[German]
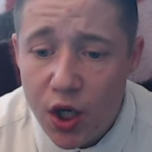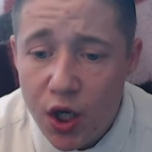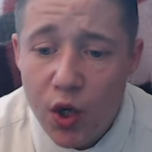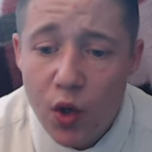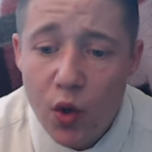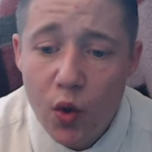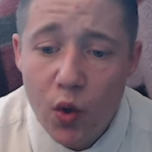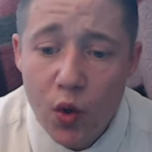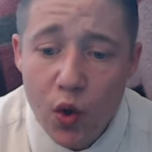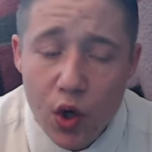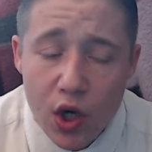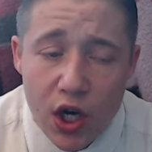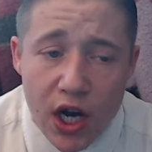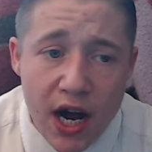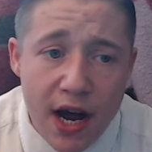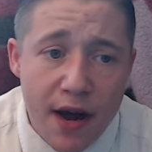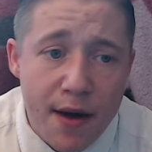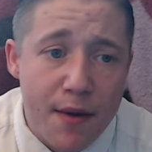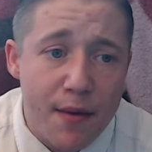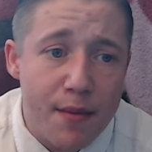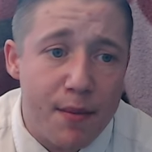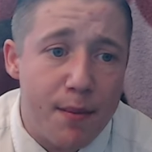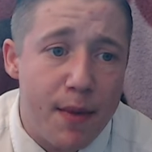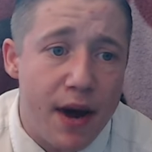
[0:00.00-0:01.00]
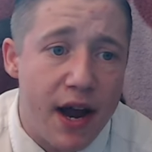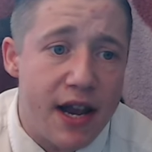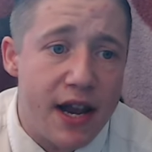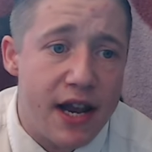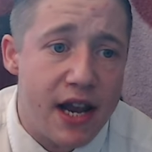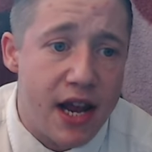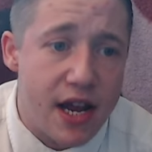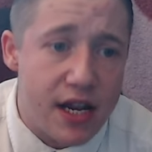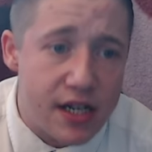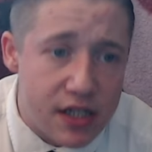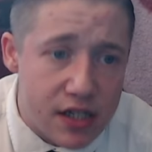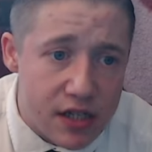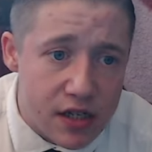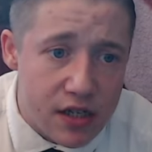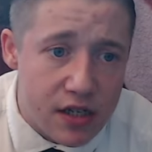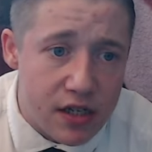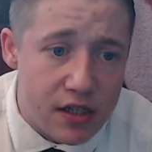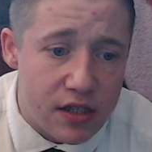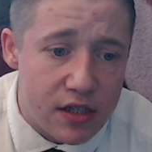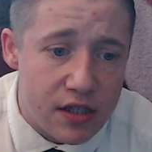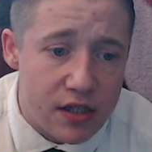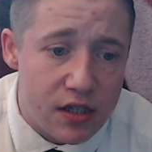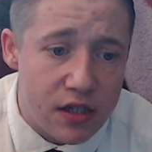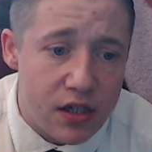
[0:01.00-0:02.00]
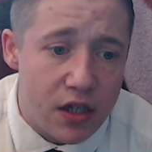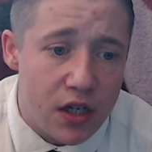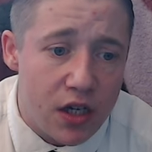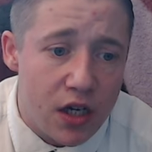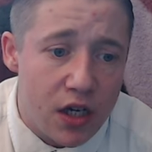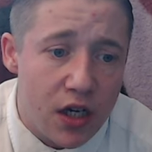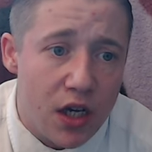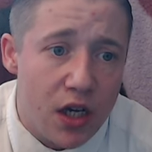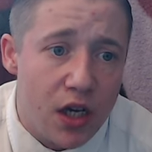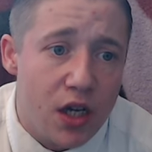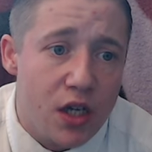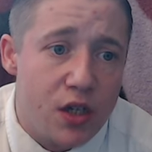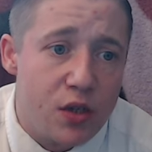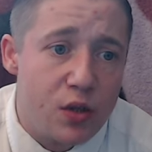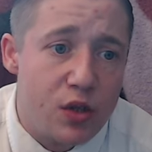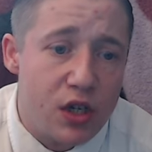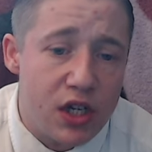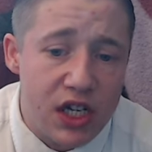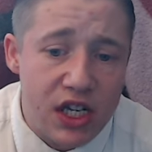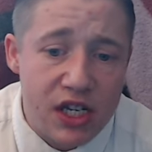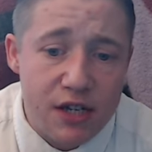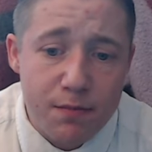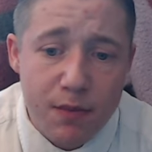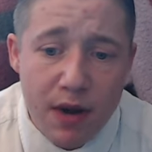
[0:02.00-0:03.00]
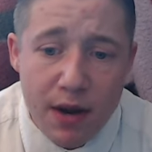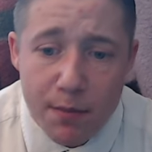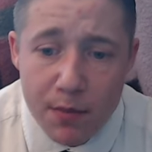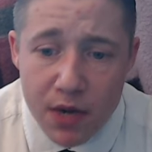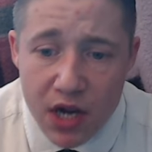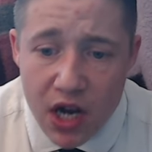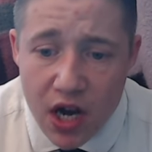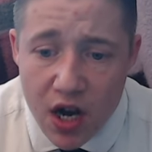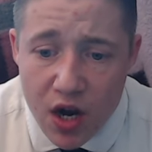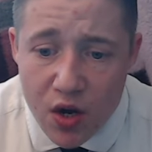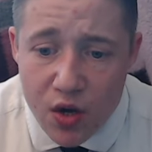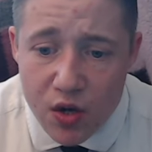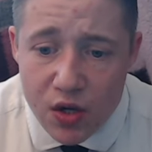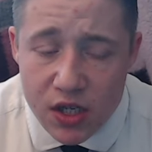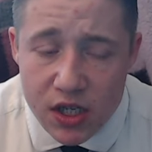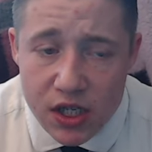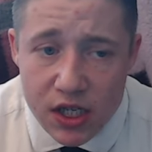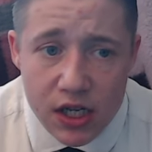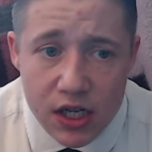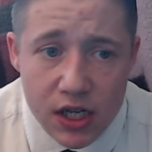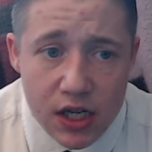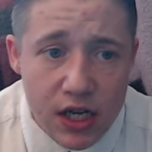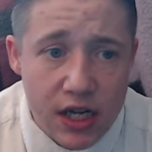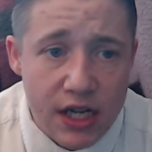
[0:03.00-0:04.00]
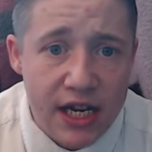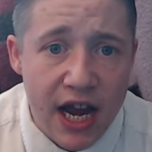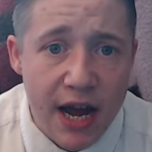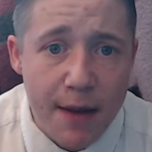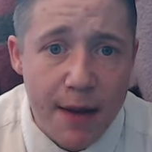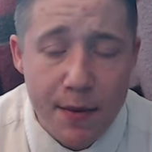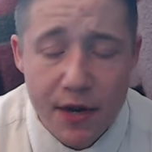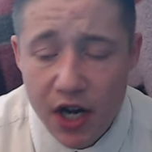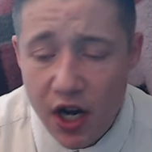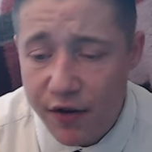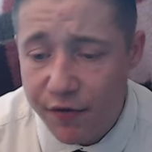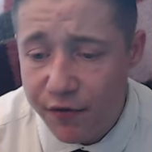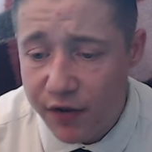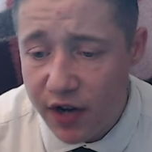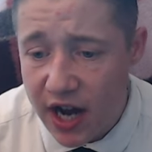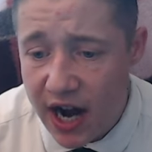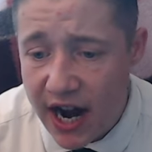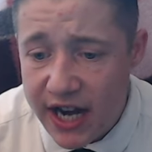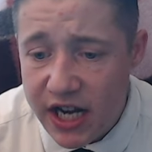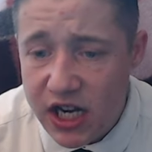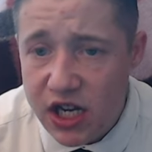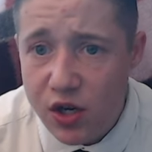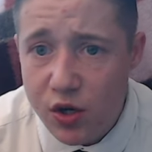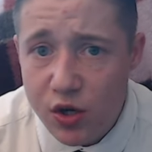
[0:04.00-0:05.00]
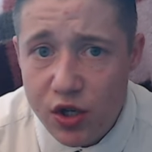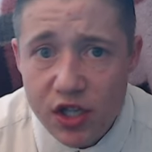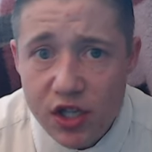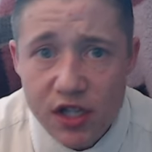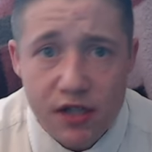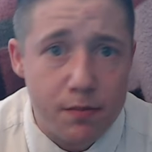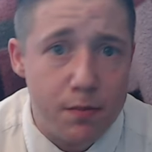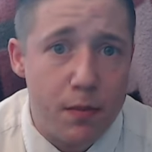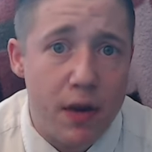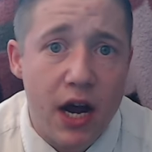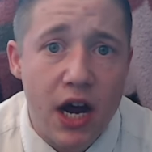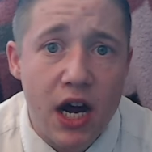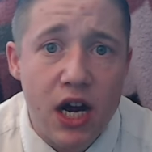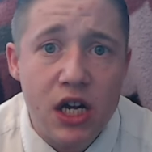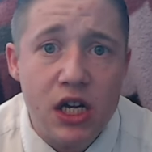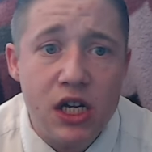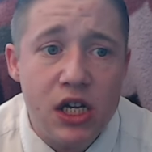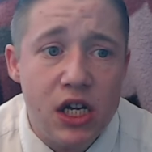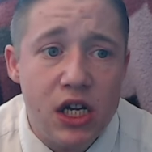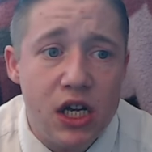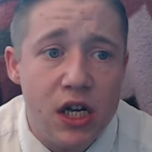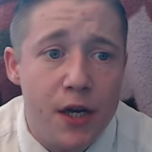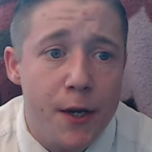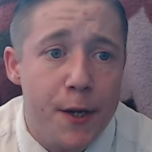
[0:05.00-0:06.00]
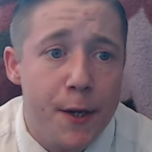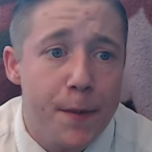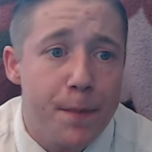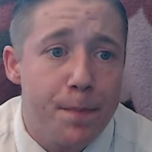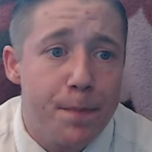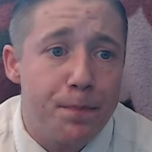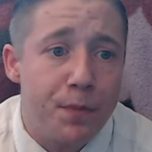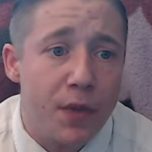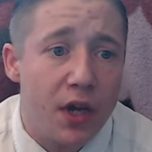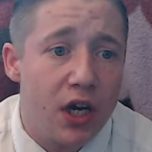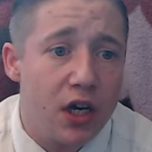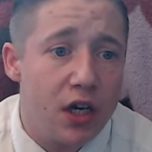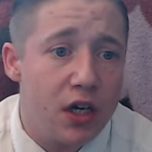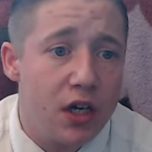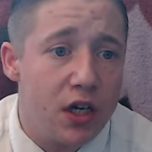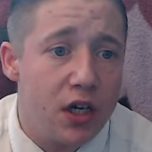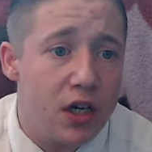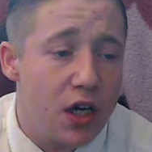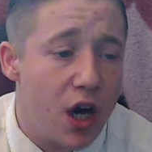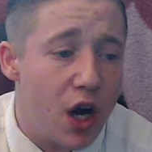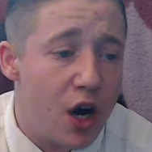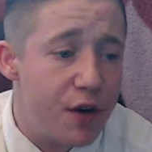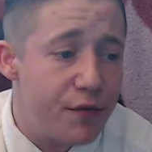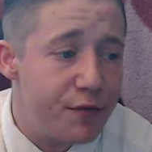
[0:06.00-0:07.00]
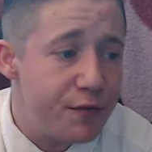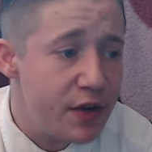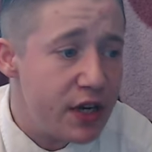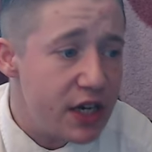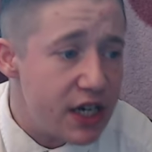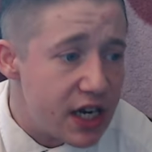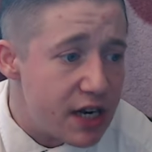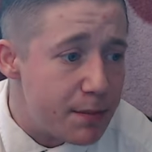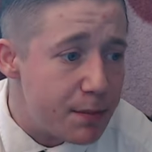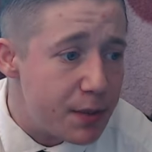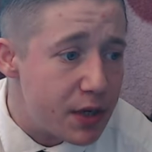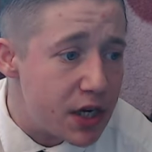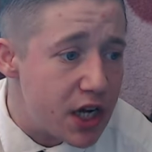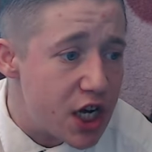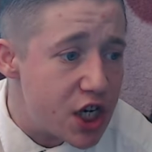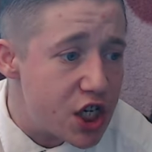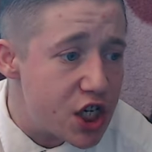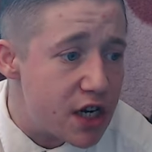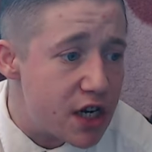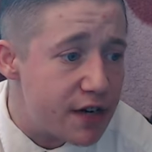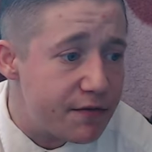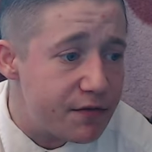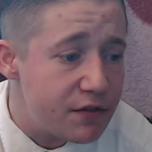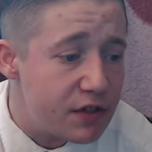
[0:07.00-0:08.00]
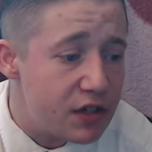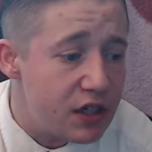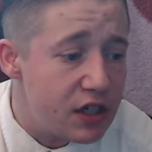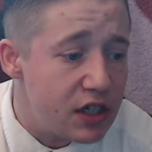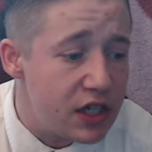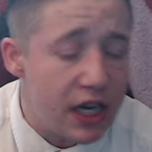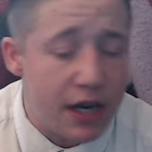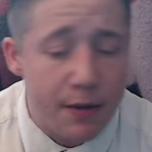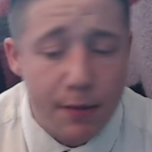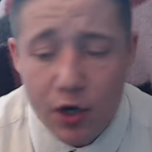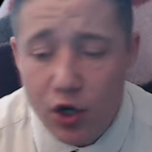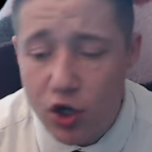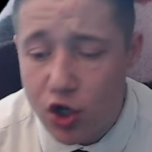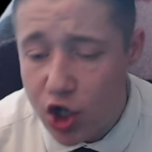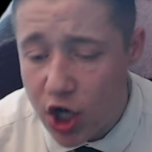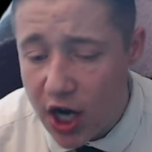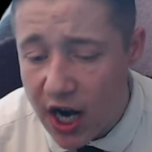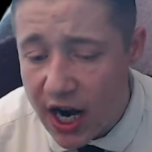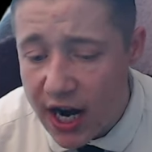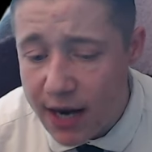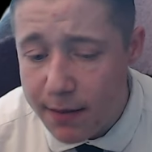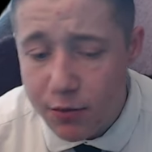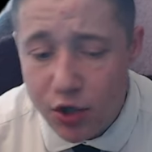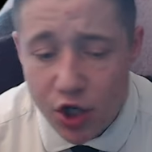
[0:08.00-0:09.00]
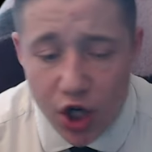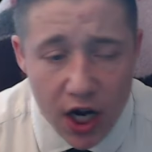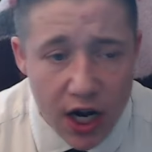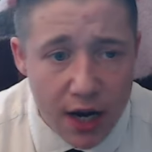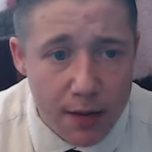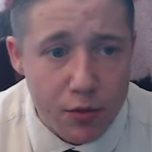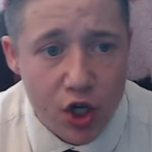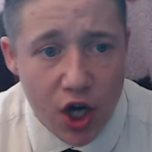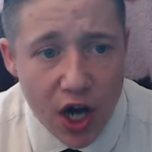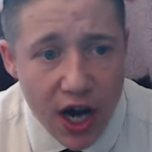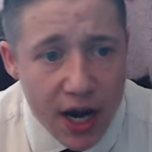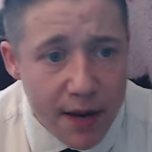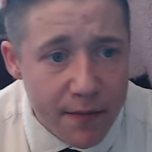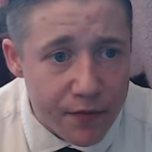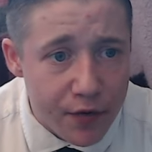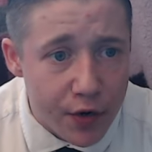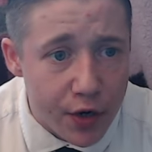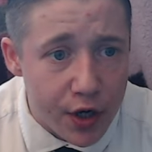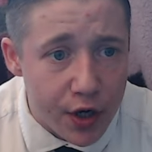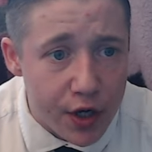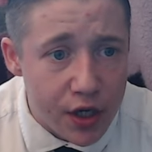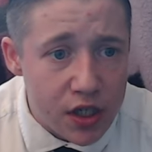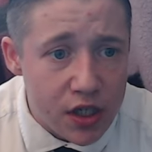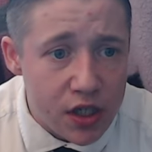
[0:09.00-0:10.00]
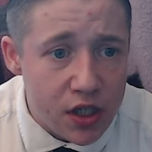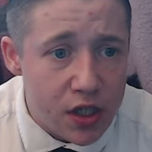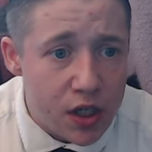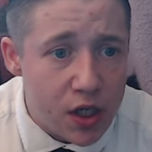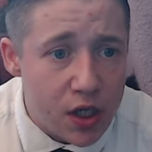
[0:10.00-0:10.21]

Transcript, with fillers: oder man lässt es. So sieht es bei mir aus. Ich habe darauf keine Lust mehr, äh, auf Internetbekanntschaften, die immer noch schreiben, schreiben, schreiben wollen